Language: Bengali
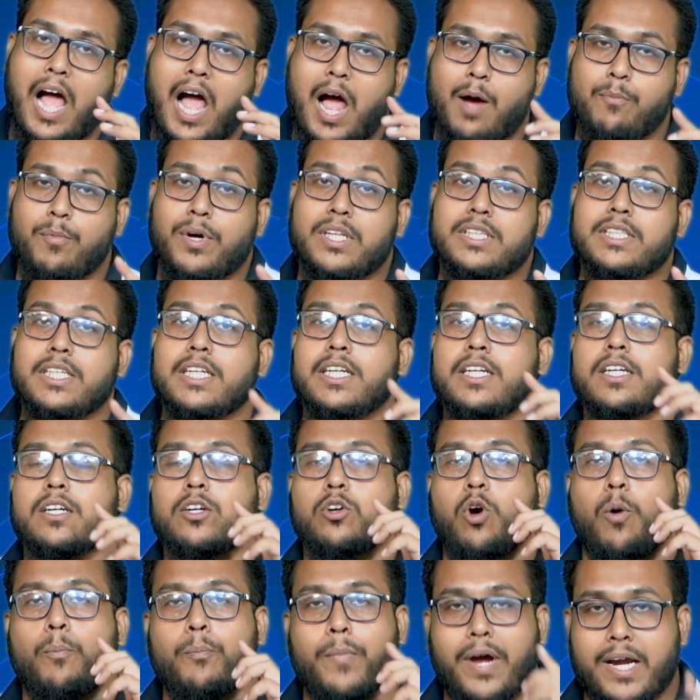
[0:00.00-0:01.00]
আমাদের
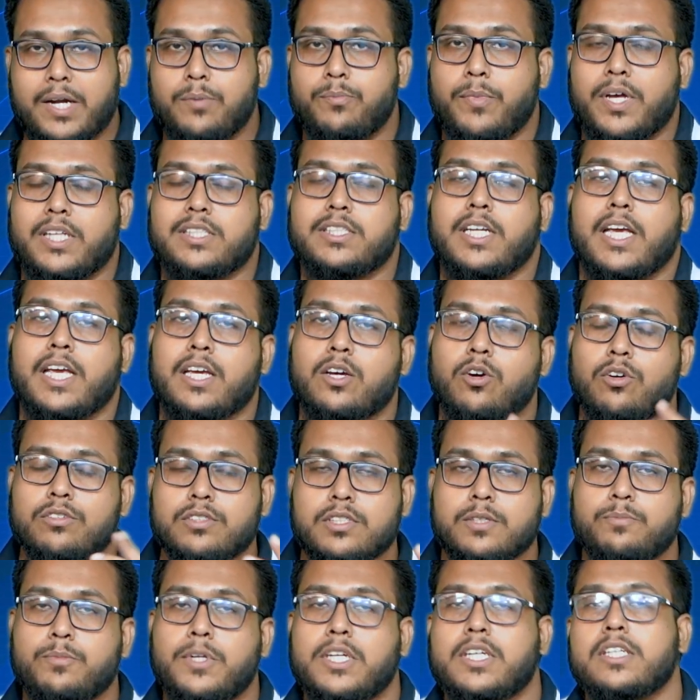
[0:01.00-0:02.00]
কম্বাইন ব্যাচ এই
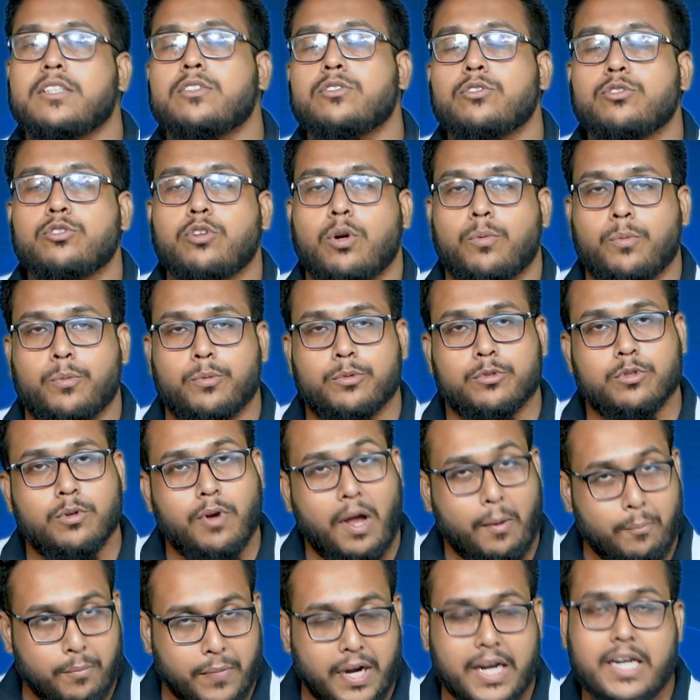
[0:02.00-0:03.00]
কনসেপ্টটা কিন্তু সর্বপ্রথম
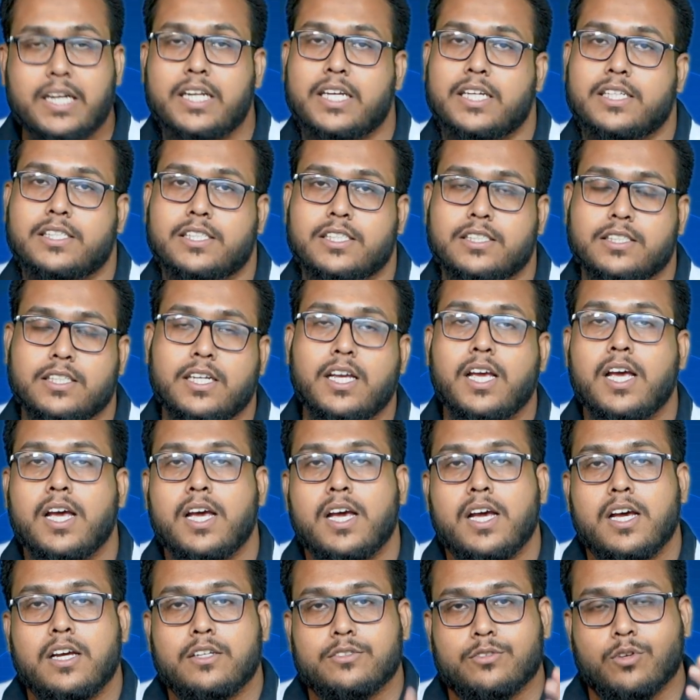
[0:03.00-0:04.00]
আমরাই নিয়ে এসেছি
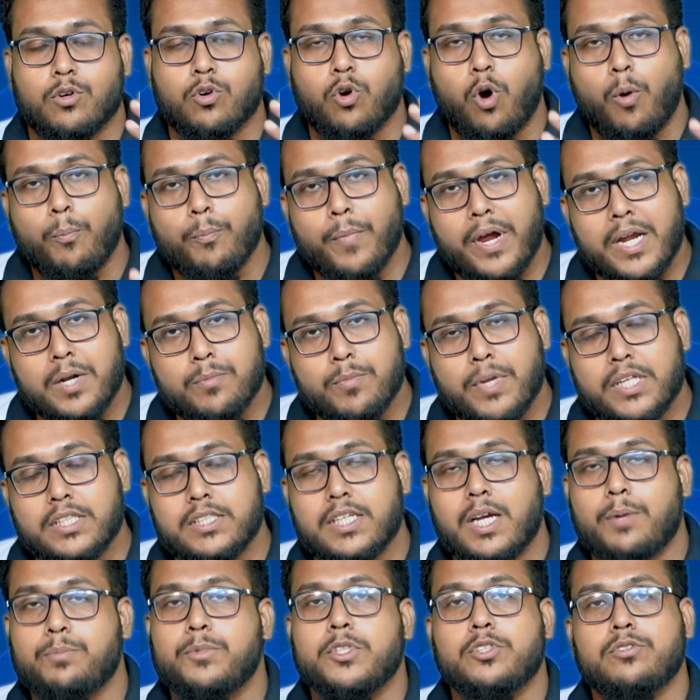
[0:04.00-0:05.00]
সো কম্বাইন ব্যাচে
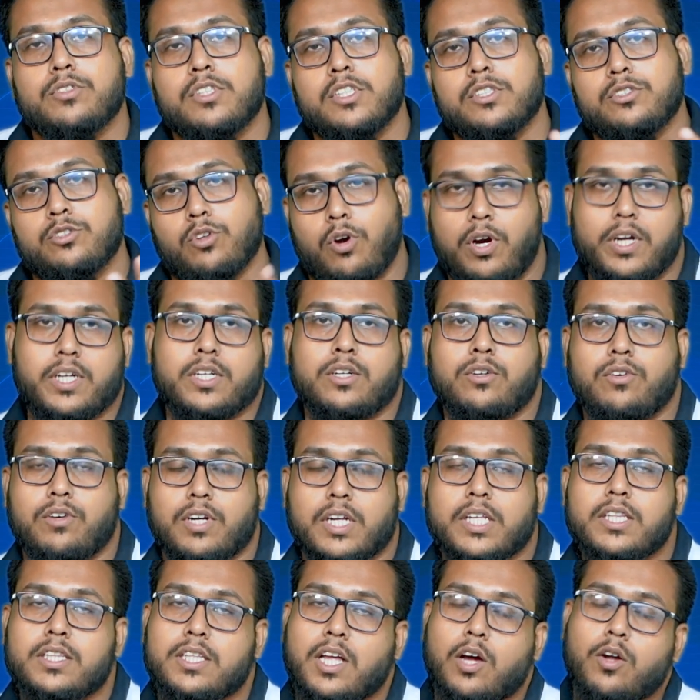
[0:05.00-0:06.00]
আপনি যদি জয়েন
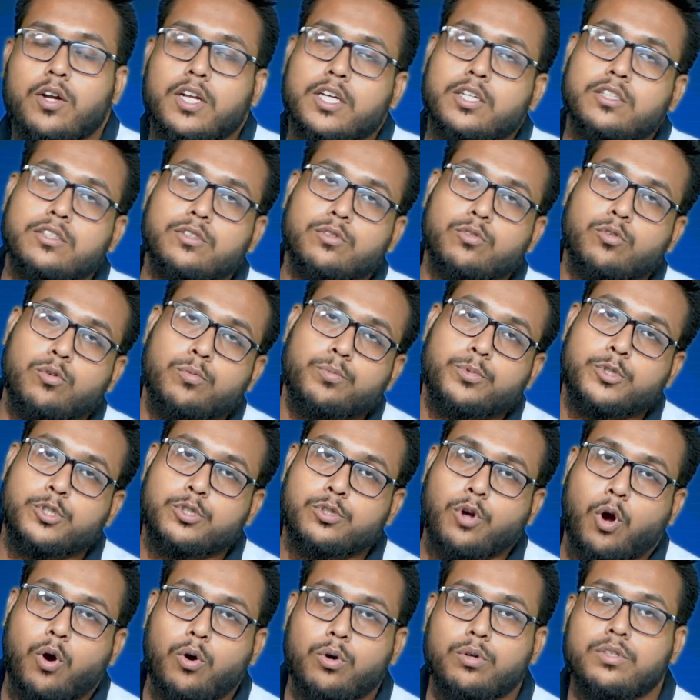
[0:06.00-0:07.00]
করেন তাহলে কিন্তু খুব
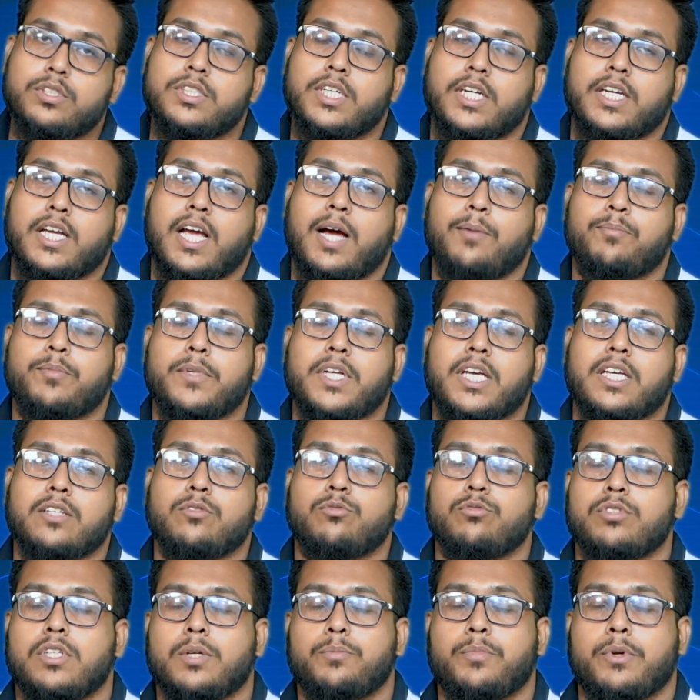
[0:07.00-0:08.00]
সহজেই আপনি এই
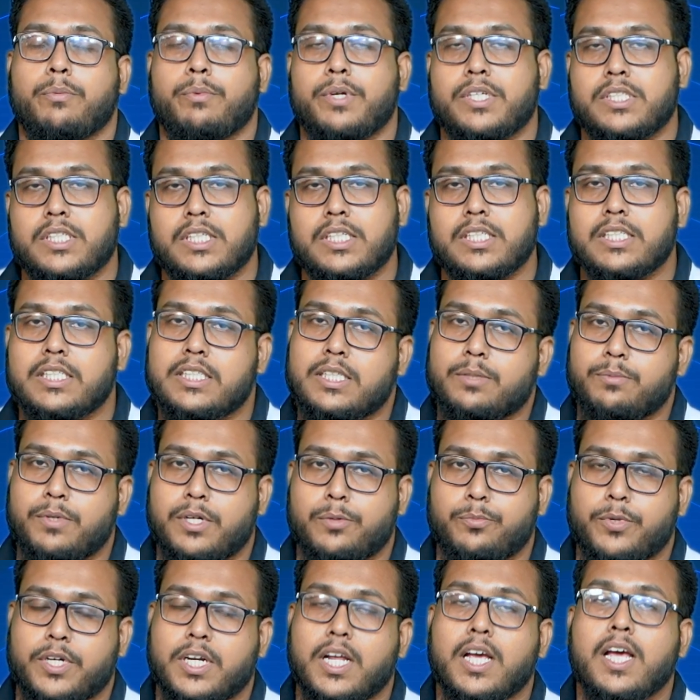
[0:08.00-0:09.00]
দুইটা প্রিপারেশন নিতে
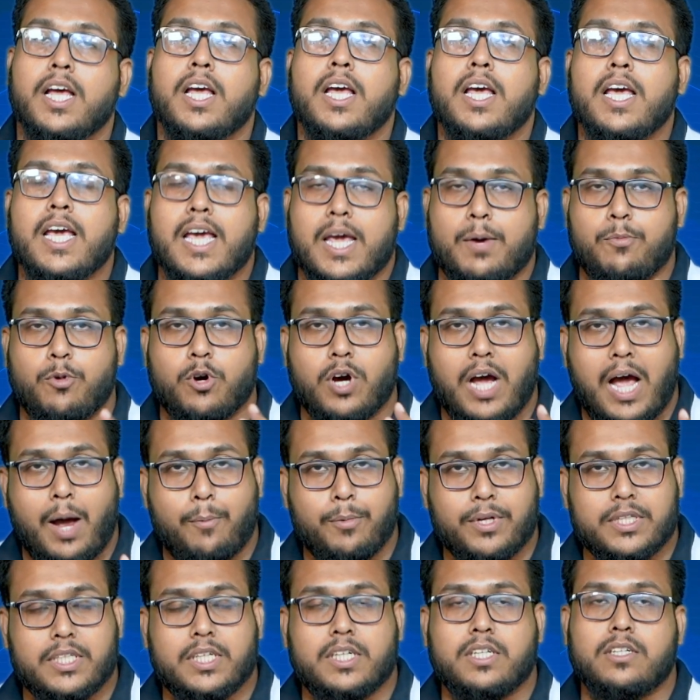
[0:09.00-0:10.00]
পারবেন এবং
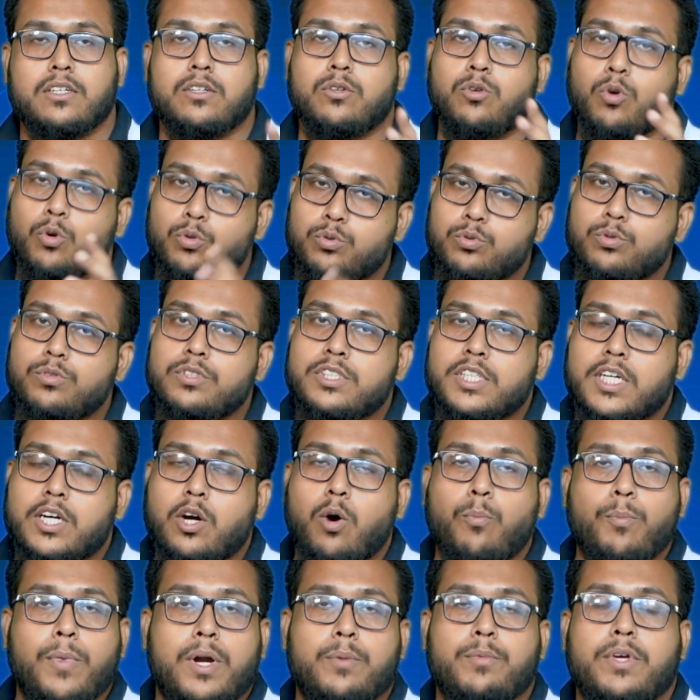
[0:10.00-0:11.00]
আমাদের নতুন যে
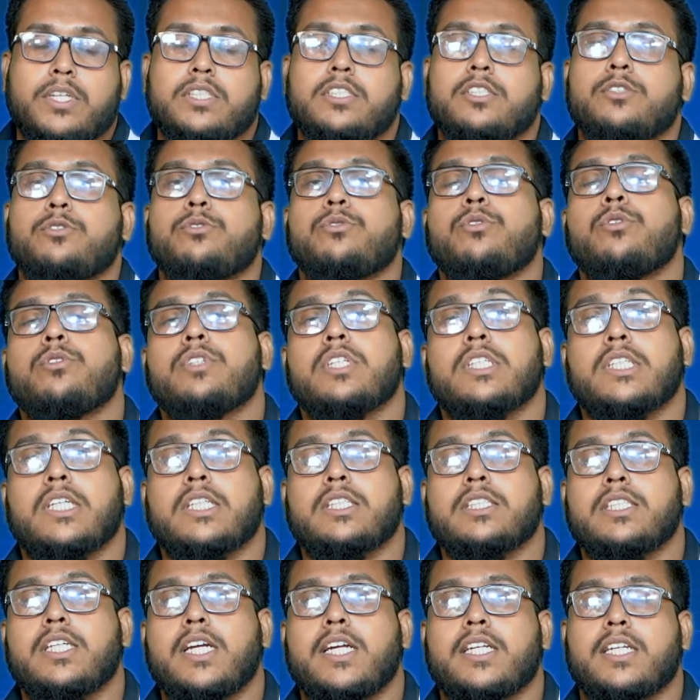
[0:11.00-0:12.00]
কম্বাইন রেসি শুরু হতে
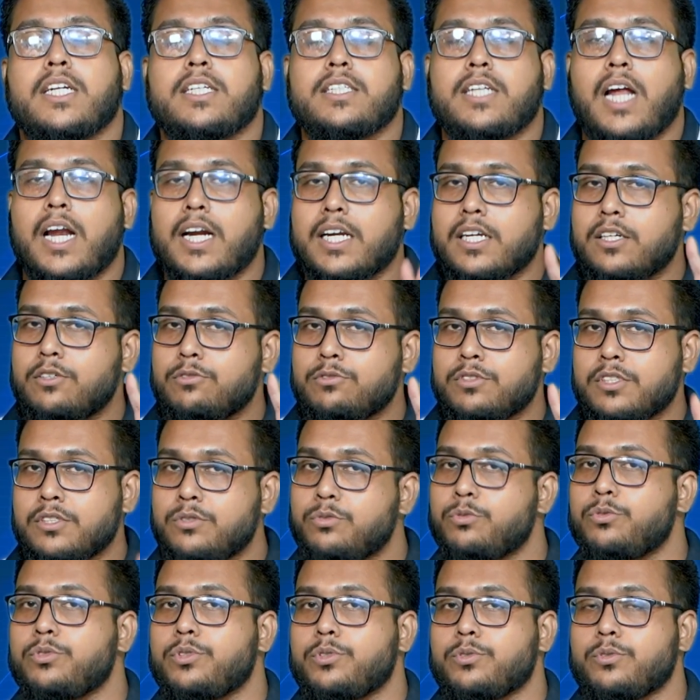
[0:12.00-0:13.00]
যাচ্ছে এটা টার্গেট হচ্ছে
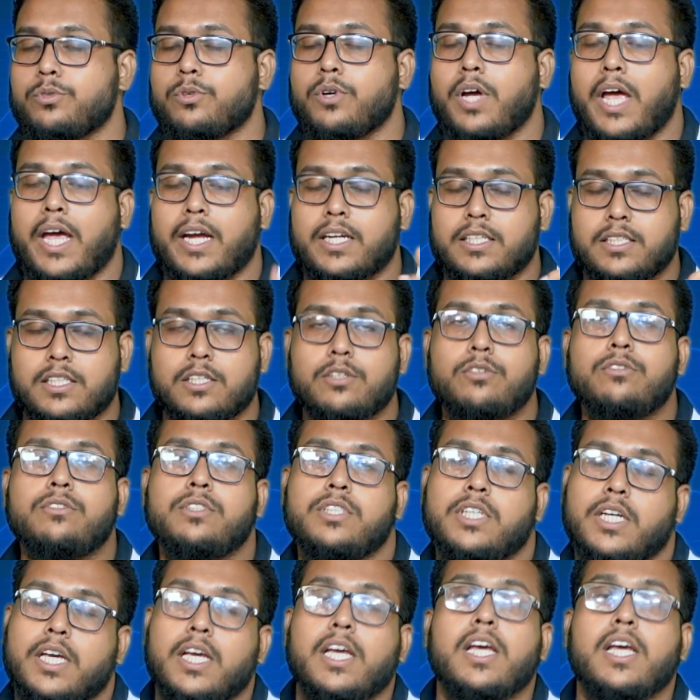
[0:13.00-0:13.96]
দুটো একটি হচ্ছে